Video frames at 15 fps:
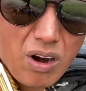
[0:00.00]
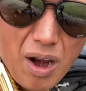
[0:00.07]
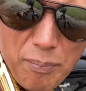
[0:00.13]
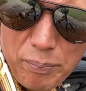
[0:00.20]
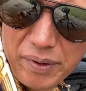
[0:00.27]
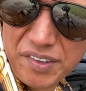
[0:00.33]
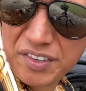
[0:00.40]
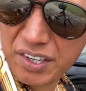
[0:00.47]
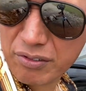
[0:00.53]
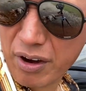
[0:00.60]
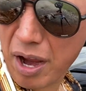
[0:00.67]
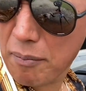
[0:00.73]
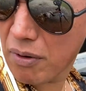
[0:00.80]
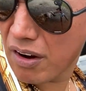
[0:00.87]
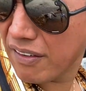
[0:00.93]
a al pinche
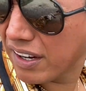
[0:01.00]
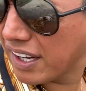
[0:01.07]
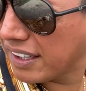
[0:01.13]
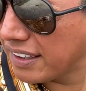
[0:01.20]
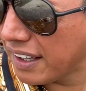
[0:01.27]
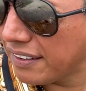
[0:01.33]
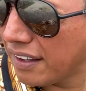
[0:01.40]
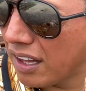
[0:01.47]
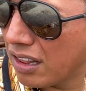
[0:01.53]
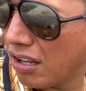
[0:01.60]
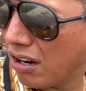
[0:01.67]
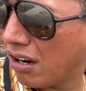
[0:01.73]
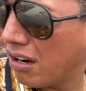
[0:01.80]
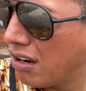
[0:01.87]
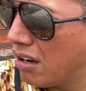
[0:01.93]
Raymer a ver qué está
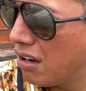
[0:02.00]
haciendo.